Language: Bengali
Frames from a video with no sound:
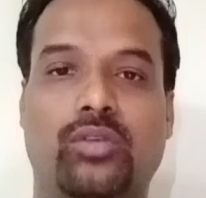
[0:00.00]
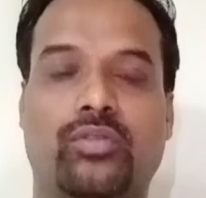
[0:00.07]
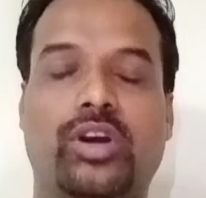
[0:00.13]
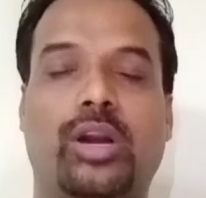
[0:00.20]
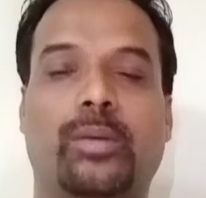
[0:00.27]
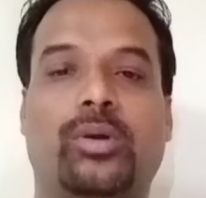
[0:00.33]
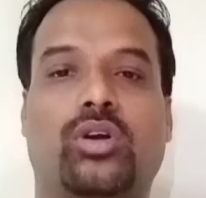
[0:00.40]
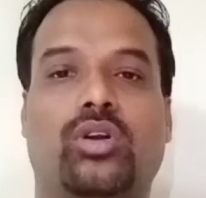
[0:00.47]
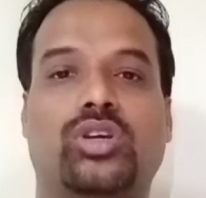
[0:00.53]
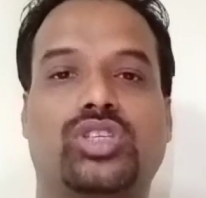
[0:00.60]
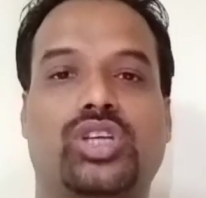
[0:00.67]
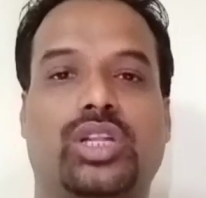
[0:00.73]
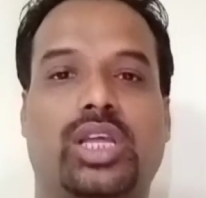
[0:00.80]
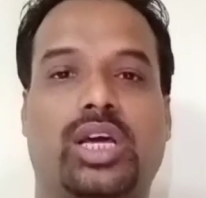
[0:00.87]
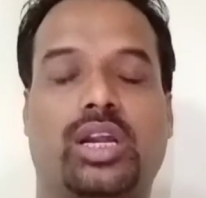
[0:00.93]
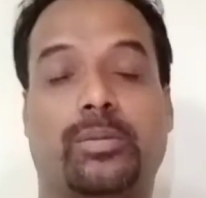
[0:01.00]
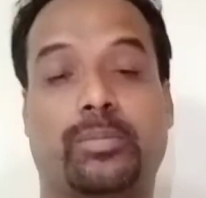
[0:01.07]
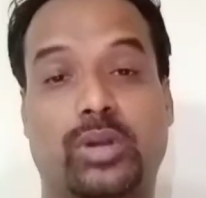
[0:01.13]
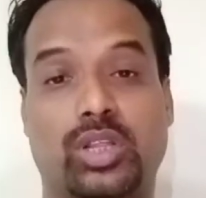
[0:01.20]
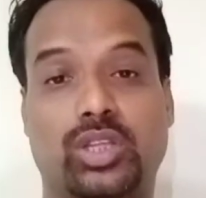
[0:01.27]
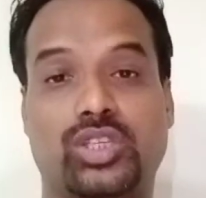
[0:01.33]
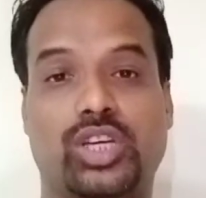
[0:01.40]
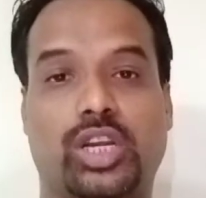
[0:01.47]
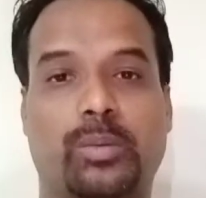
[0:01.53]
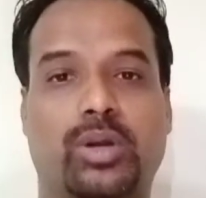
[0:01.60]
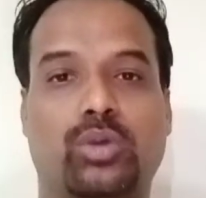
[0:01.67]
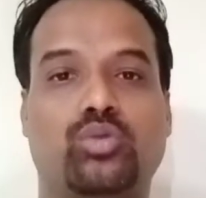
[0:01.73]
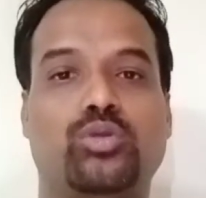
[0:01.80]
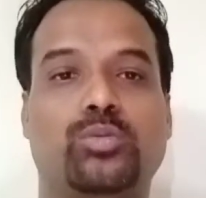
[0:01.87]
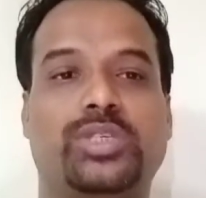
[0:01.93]
ফ্রেন্ড আমি গরম সর্দার আপনারা দেখছেন আমার
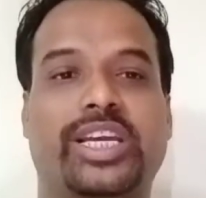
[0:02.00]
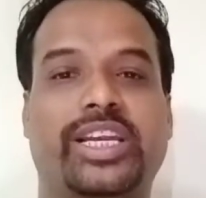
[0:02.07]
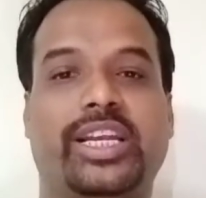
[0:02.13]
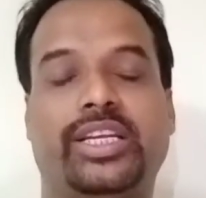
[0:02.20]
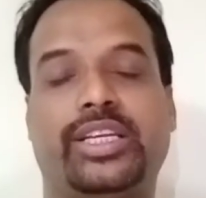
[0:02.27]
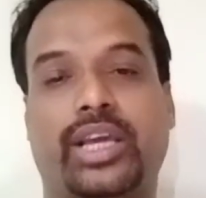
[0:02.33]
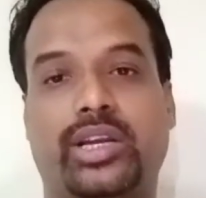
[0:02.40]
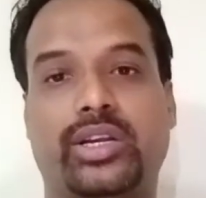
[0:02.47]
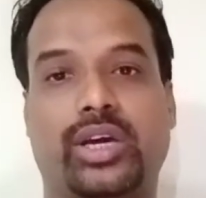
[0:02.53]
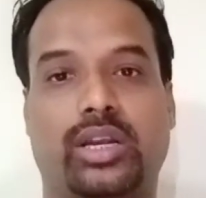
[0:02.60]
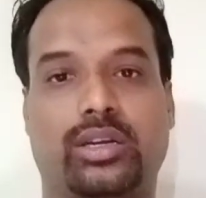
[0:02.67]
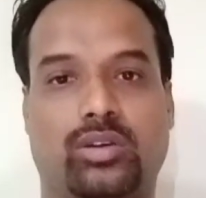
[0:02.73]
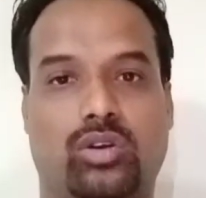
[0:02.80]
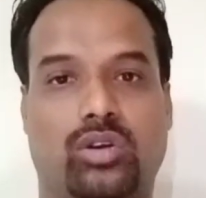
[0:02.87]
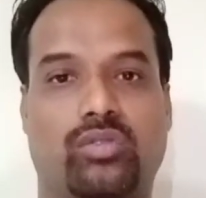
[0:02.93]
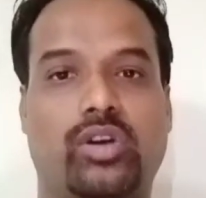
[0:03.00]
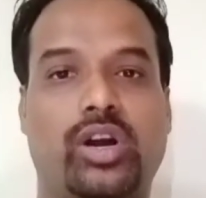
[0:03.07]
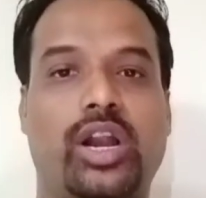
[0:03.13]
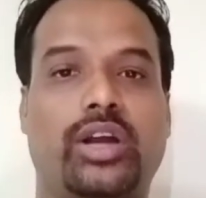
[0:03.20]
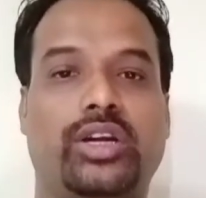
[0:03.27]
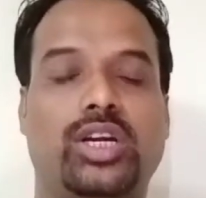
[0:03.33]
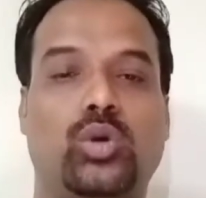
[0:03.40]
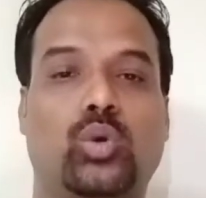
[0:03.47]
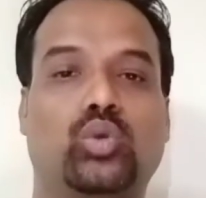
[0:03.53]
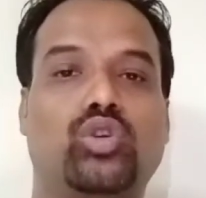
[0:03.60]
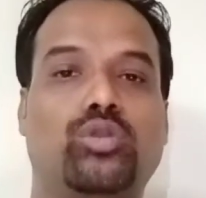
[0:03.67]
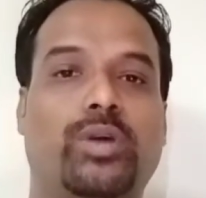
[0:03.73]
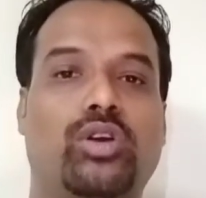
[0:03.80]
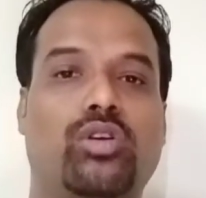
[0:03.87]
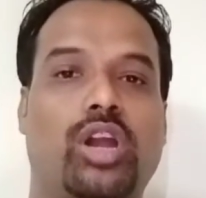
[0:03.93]
ইউটিউব চ্যানেল টেকনিক্যাল গরম ফ্রেন্ড একটা
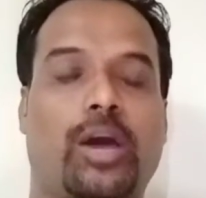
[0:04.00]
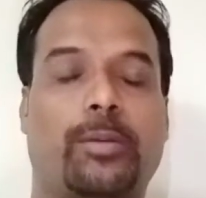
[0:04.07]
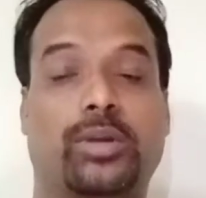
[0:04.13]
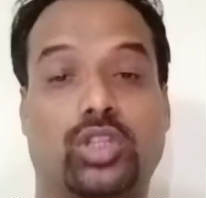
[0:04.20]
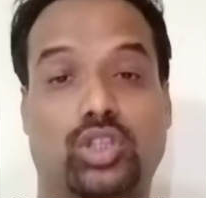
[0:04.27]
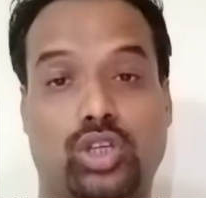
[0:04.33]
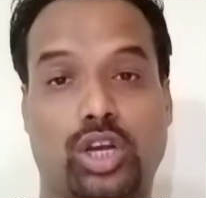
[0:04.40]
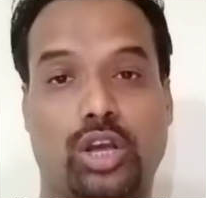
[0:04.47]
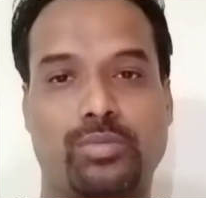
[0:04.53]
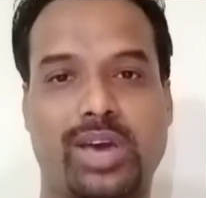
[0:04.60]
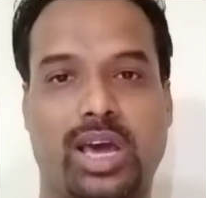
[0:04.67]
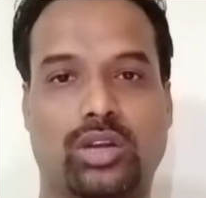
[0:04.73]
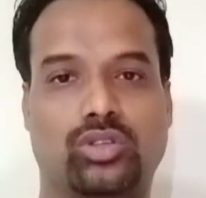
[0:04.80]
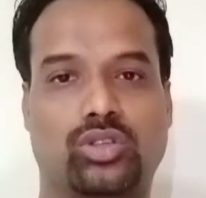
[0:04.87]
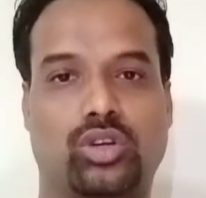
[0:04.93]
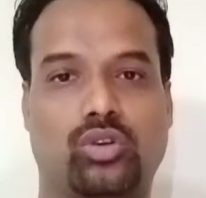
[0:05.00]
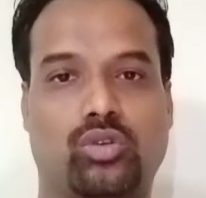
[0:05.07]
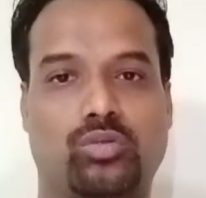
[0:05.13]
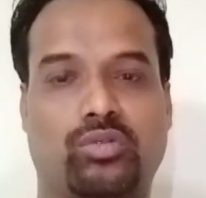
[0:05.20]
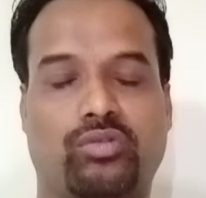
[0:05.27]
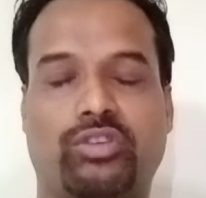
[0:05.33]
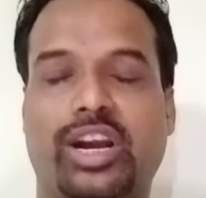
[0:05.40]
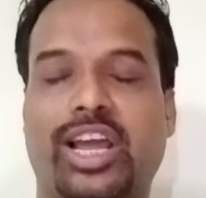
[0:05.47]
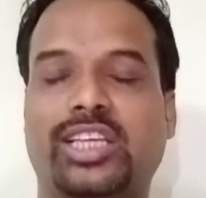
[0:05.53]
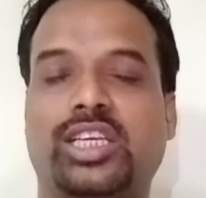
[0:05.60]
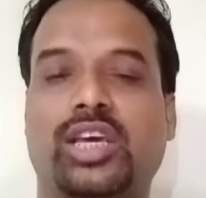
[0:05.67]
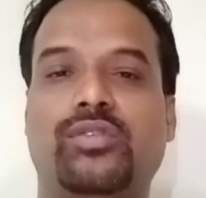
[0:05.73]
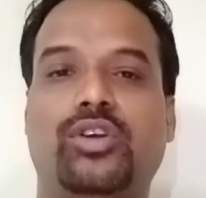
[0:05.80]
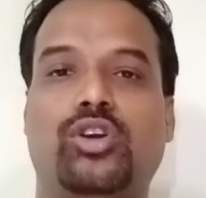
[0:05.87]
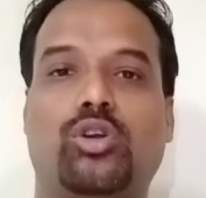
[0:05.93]
নতুন ভিডিও নিয়ে আপনাদের সঙ্গে আমি আলোচনা করবো ফ্রেন্ড আজকে
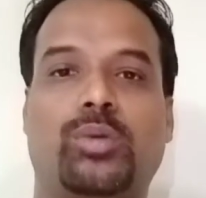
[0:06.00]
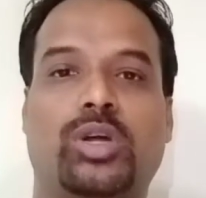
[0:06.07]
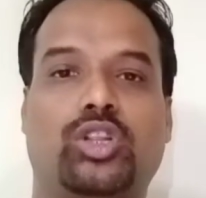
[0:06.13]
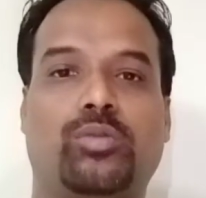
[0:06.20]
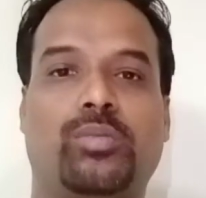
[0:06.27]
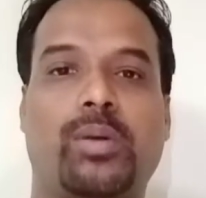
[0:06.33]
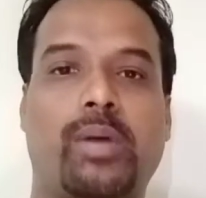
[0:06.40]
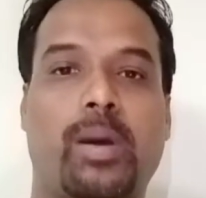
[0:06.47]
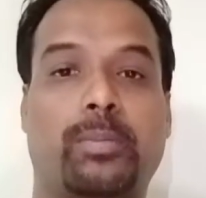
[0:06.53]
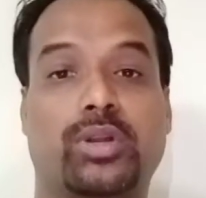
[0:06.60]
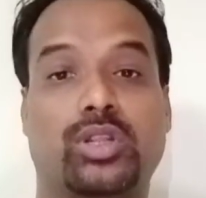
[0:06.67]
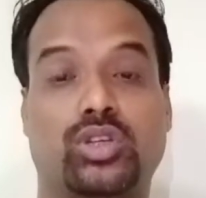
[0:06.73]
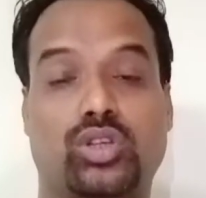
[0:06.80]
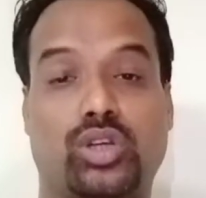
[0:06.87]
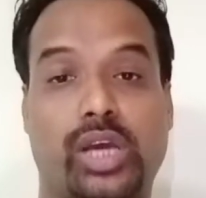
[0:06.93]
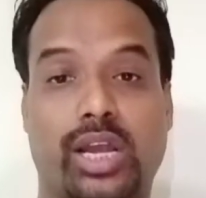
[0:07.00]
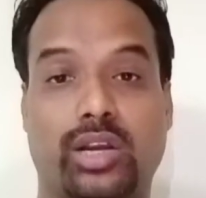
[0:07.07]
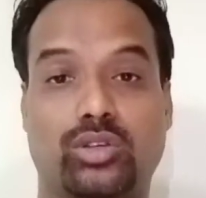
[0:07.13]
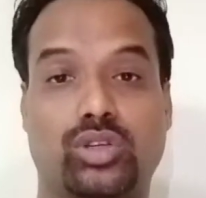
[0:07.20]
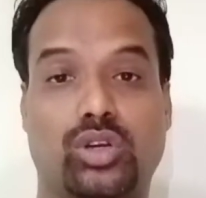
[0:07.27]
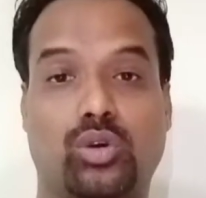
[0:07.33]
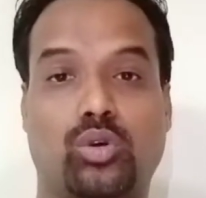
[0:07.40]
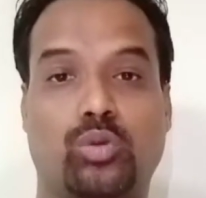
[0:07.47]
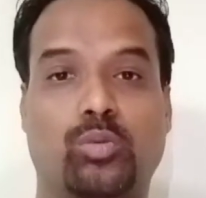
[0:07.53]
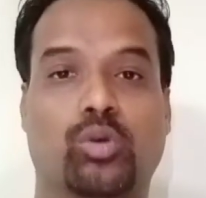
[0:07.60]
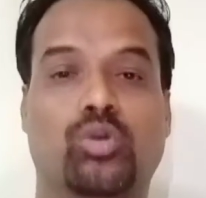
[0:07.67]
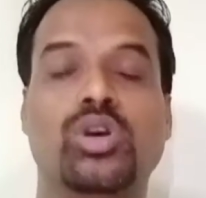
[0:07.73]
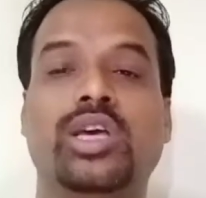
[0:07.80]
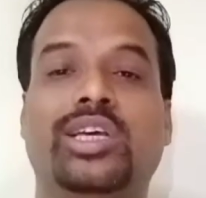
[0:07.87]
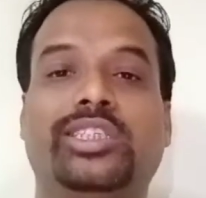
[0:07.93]
এই ভিডিওর মাধ্যমে আমি আপনাদের সঙ্গে আলোচনা করব
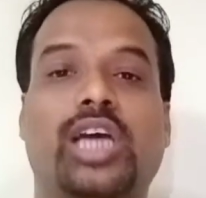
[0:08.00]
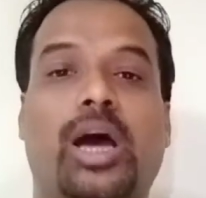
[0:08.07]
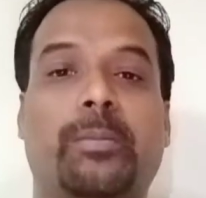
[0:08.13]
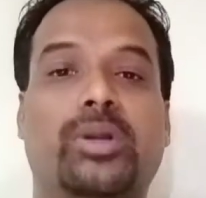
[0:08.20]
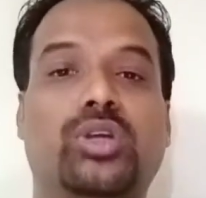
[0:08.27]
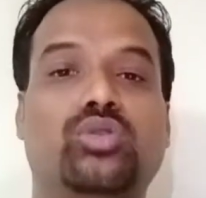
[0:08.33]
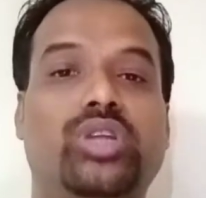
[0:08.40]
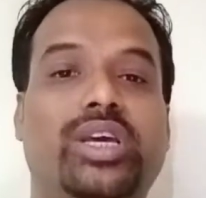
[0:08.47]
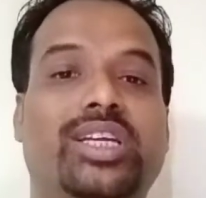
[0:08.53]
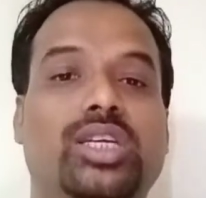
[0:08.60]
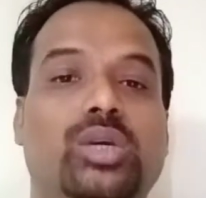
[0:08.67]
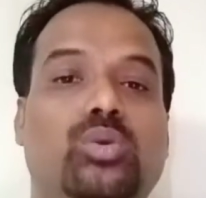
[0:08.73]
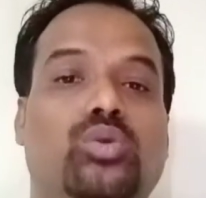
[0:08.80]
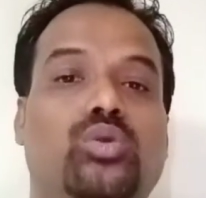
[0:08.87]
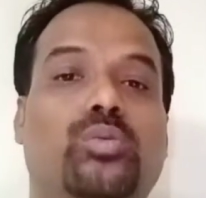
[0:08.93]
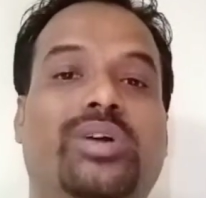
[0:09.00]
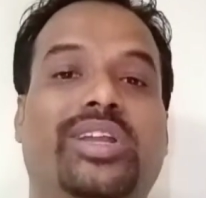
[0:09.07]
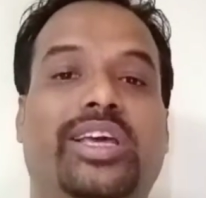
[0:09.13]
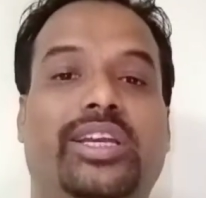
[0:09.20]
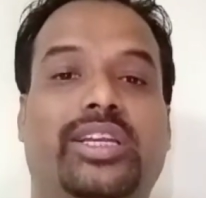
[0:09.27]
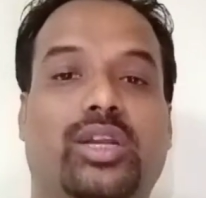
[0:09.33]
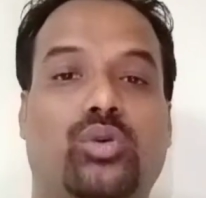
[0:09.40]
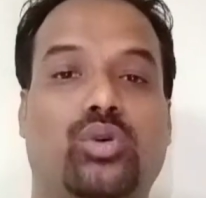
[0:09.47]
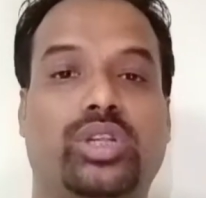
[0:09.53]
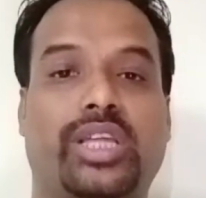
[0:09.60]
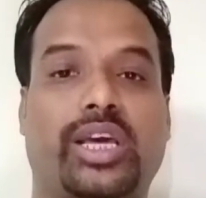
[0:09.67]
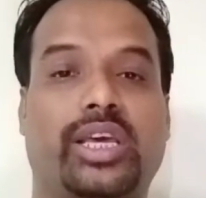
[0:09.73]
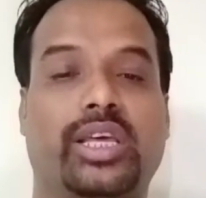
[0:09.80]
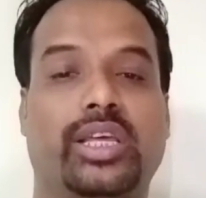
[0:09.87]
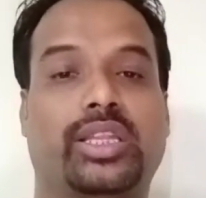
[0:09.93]
যে আমরা যদি একটি ইউটিউব ক্রিয়েটার হয়ে
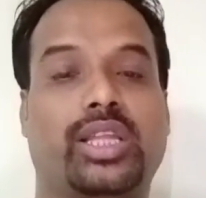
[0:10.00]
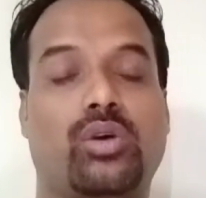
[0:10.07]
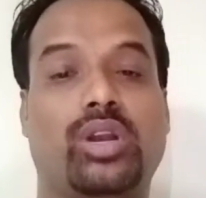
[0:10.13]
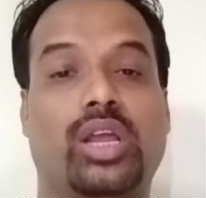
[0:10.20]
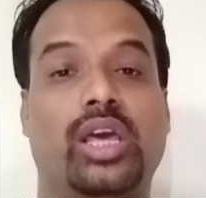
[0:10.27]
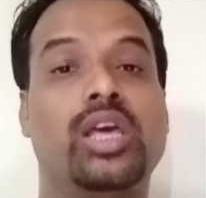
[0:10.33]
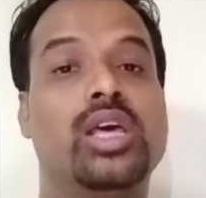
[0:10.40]
থাকি তাহলে